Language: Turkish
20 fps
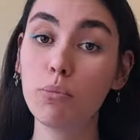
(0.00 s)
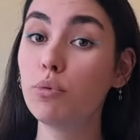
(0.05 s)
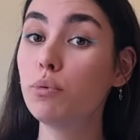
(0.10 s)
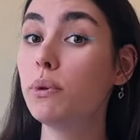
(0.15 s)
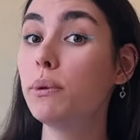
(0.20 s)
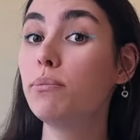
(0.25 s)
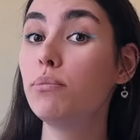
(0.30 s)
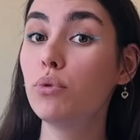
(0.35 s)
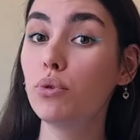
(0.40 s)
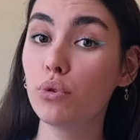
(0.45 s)
Bu
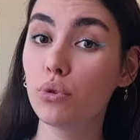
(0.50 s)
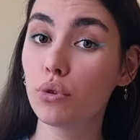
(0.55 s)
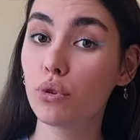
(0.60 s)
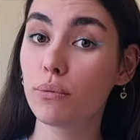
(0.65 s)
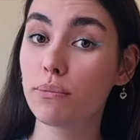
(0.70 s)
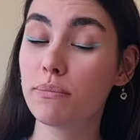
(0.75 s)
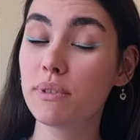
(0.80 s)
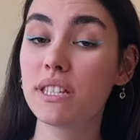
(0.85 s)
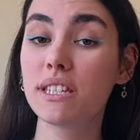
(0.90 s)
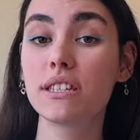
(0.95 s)
bir büyü,
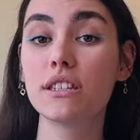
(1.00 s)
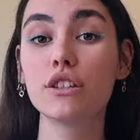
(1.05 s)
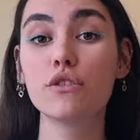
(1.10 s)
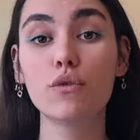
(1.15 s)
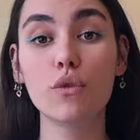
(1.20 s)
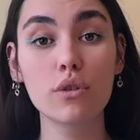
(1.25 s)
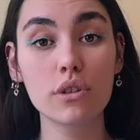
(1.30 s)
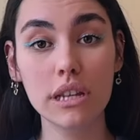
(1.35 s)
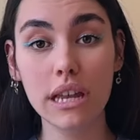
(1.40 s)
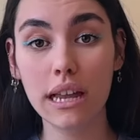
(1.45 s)
bir sınıf
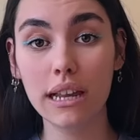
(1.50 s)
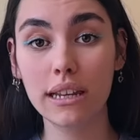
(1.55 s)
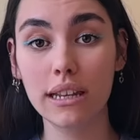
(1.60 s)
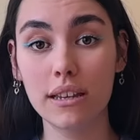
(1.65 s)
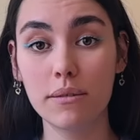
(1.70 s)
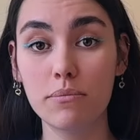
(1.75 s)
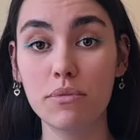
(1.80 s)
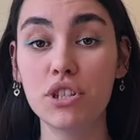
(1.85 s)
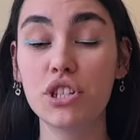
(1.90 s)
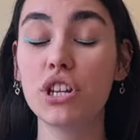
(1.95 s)

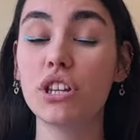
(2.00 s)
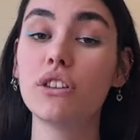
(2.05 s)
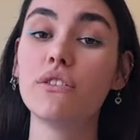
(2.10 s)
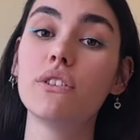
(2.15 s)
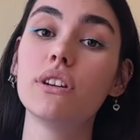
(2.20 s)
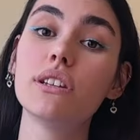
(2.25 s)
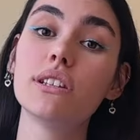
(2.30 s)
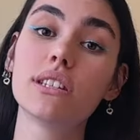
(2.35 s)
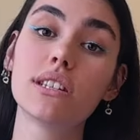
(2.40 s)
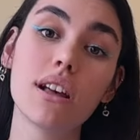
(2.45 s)
özelliği, bir
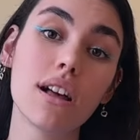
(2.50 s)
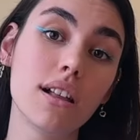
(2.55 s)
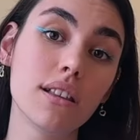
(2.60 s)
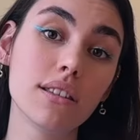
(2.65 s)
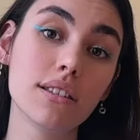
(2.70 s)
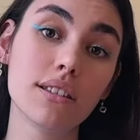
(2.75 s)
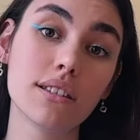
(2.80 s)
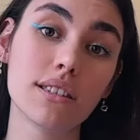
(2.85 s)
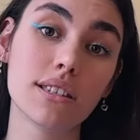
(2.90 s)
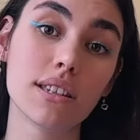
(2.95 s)
canavarın
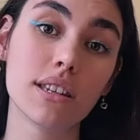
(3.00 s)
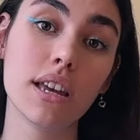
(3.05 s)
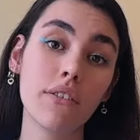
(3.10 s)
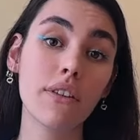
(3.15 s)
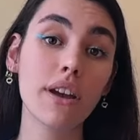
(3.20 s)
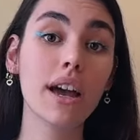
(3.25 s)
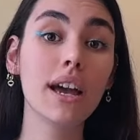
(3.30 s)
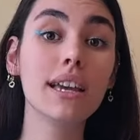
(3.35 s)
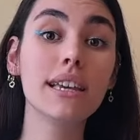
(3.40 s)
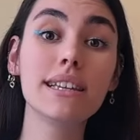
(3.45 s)
saldırısı
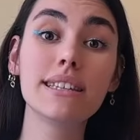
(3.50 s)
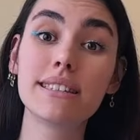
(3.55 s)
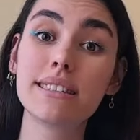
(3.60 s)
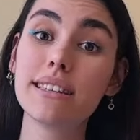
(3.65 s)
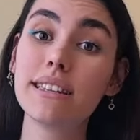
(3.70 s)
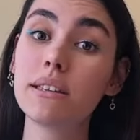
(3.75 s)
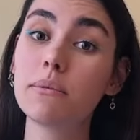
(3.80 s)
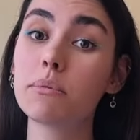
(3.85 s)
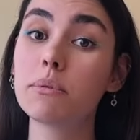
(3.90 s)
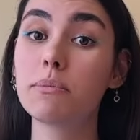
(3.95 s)
veya iksir
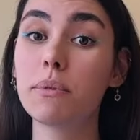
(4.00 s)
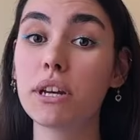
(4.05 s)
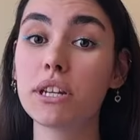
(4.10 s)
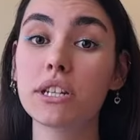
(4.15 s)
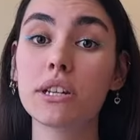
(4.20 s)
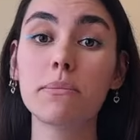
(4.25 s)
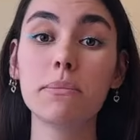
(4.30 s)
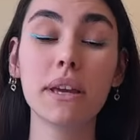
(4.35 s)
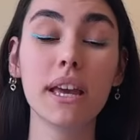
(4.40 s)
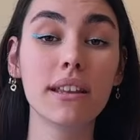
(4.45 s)
gibi
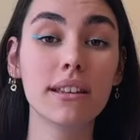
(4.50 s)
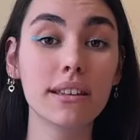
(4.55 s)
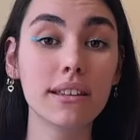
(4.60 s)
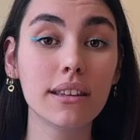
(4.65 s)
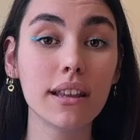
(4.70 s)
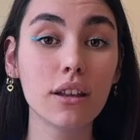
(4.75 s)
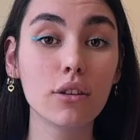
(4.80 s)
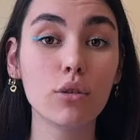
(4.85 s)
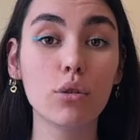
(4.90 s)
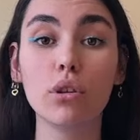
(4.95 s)
başka bir
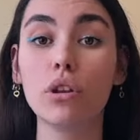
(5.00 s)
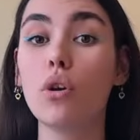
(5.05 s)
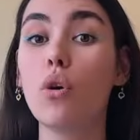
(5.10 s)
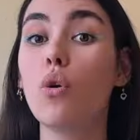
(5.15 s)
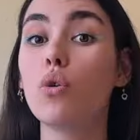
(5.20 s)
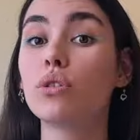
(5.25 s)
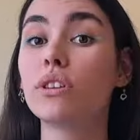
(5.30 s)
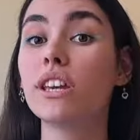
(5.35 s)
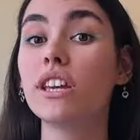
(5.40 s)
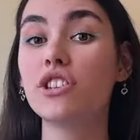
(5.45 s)
etkiden dolayı
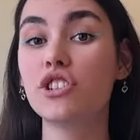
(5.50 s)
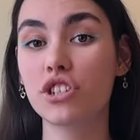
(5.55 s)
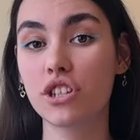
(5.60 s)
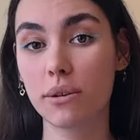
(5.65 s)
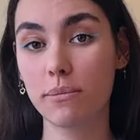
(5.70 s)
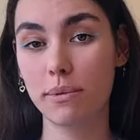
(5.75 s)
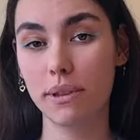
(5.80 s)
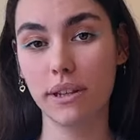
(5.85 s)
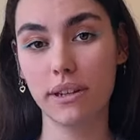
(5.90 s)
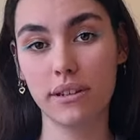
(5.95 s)
ortaya
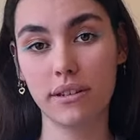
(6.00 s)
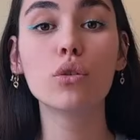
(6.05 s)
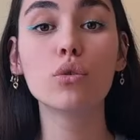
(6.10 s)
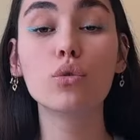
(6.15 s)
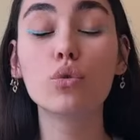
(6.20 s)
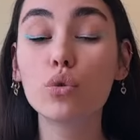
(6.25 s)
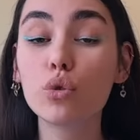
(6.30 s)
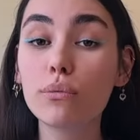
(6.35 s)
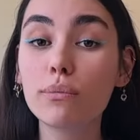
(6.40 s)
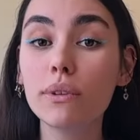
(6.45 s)
çıkabilir.
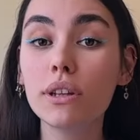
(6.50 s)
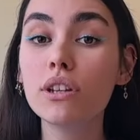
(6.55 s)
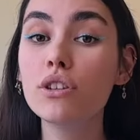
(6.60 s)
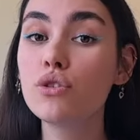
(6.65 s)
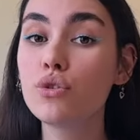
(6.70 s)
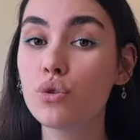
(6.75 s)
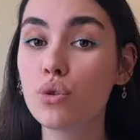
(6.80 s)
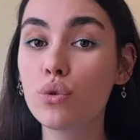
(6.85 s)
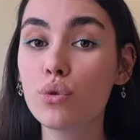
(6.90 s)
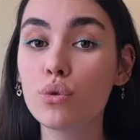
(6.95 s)
Durumların
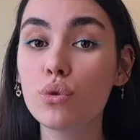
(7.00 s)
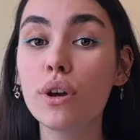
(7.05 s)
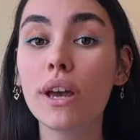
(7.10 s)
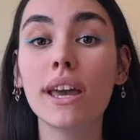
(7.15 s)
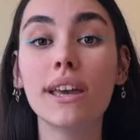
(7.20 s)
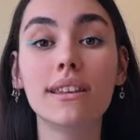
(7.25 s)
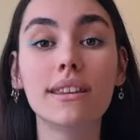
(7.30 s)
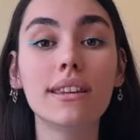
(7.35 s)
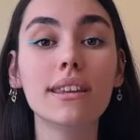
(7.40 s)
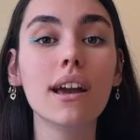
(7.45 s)
çoğu
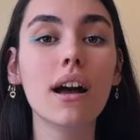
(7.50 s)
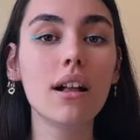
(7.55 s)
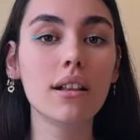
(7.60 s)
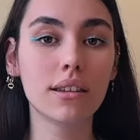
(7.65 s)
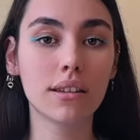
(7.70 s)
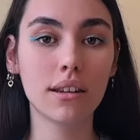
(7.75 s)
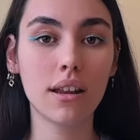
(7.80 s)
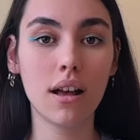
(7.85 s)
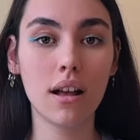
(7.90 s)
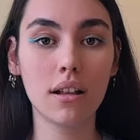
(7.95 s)
etki
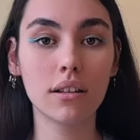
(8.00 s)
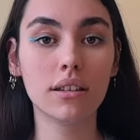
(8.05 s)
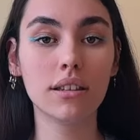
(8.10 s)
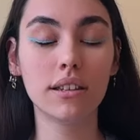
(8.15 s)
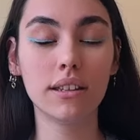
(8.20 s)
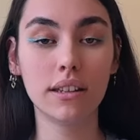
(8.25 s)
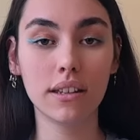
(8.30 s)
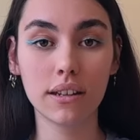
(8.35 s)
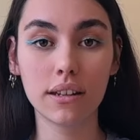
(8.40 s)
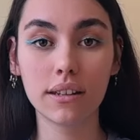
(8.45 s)
altına aldığı
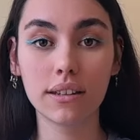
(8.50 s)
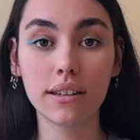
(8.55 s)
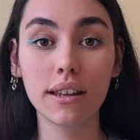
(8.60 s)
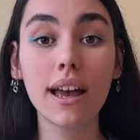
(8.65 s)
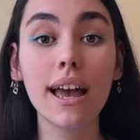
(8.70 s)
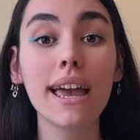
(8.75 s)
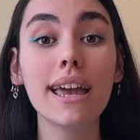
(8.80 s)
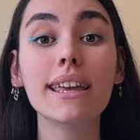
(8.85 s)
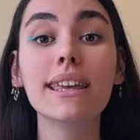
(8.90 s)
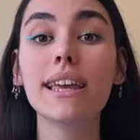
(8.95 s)
yaratığa
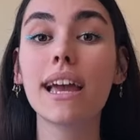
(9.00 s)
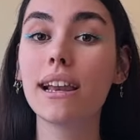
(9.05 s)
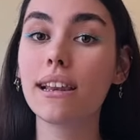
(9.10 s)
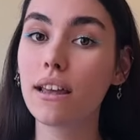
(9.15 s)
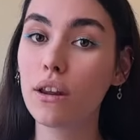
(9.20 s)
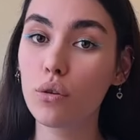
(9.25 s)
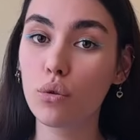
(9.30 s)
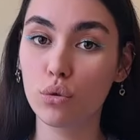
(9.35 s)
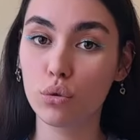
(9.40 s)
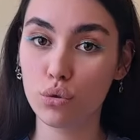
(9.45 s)

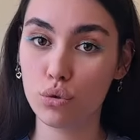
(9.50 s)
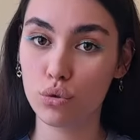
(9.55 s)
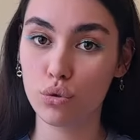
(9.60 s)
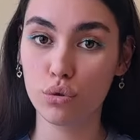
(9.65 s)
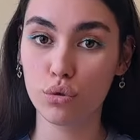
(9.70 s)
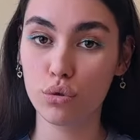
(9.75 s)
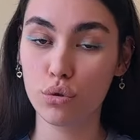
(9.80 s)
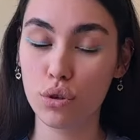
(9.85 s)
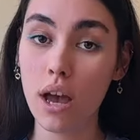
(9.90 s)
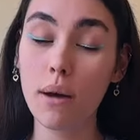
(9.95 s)
engeller
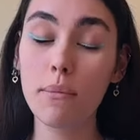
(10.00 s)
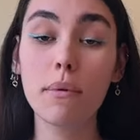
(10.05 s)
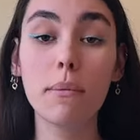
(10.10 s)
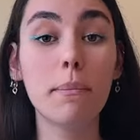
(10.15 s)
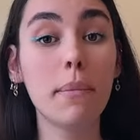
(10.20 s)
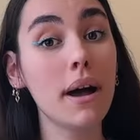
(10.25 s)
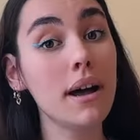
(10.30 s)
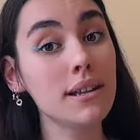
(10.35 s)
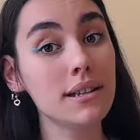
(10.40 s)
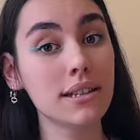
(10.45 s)
oluşturur. Ama
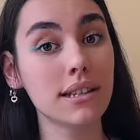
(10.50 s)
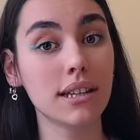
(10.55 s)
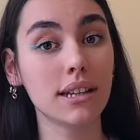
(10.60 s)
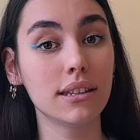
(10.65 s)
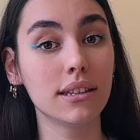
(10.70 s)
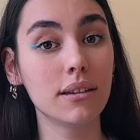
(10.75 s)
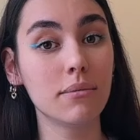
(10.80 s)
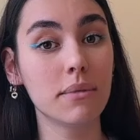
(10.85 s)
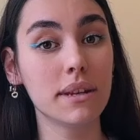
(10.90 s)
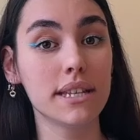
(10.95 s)
bazıları
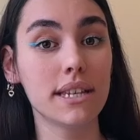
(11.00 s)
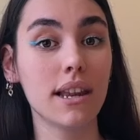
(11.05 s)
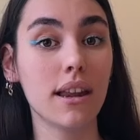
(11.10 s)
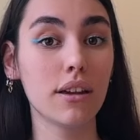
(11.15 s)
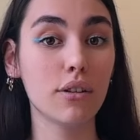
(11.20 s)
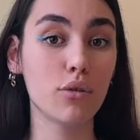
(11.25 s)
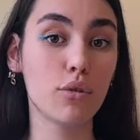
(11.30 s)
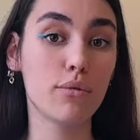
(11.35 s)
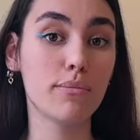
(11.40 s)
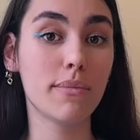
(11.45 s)
da mesela
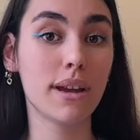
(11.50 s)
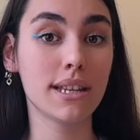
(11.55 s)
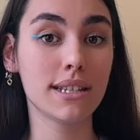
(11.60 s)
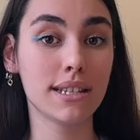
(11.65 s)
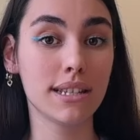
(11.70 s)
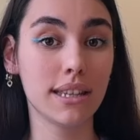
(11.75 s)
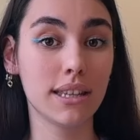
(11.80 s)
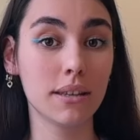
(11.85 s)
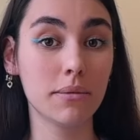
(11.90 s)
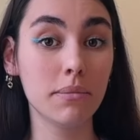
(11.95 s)

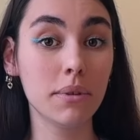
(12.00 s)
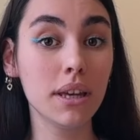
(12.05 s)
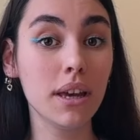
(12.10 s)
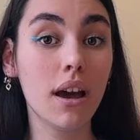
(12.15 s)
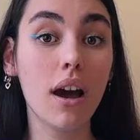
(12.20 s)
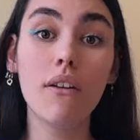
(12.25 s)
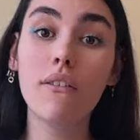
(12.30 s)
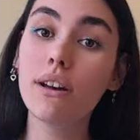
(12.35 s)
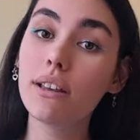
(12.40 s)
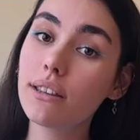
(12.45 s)
görünmezlik gibi
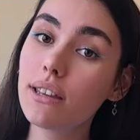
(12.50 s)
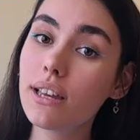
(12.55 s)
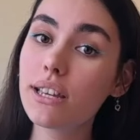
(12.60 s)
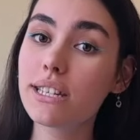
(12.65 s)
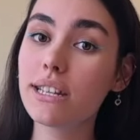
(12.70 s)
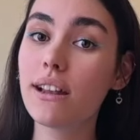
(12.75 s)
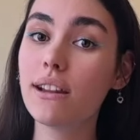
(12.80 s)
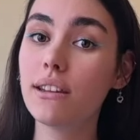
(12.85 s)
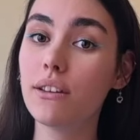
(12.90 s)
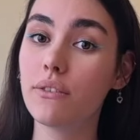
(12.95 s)

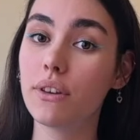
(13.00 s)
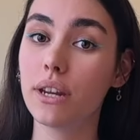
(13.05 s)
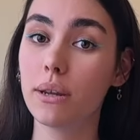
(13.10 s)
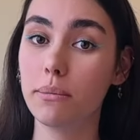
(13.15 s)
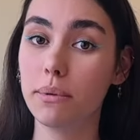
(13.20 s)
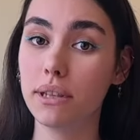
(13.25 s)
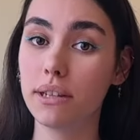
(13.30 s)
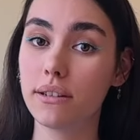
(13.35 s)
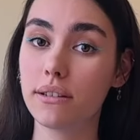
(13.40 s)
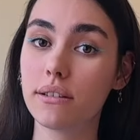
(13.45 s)
avantajlar da
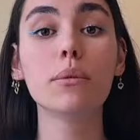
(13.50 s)
verebilir.